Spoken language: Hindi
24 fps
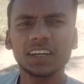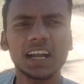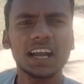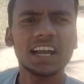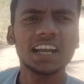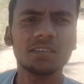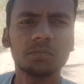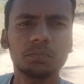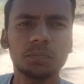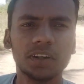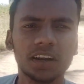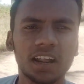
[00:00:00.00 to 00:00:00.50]
का
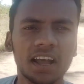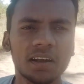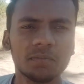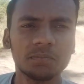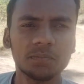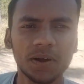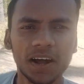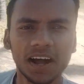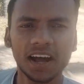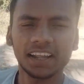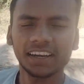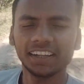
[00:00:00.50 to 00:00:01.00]
एक
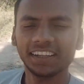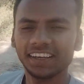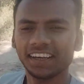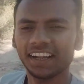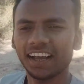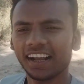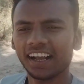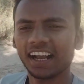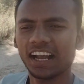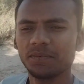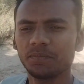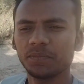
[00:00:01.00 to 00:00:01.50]
पहाड़ी
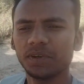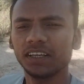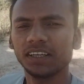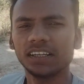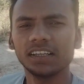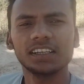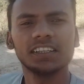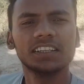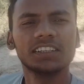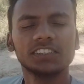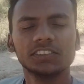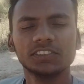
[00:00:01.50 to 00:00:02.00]
इलाका में
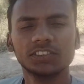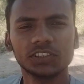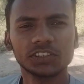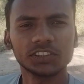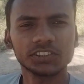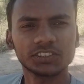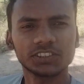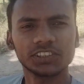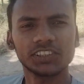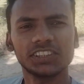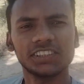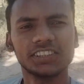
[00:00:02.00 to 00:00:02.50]

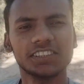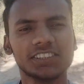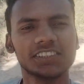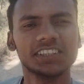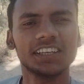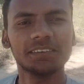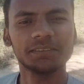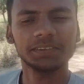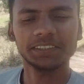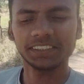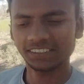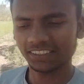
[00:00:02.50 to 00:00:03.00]
दोस्तों
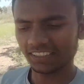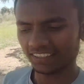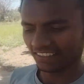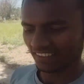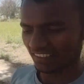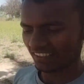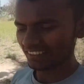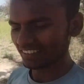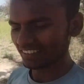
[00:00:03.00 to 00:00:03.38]
अभी चलिए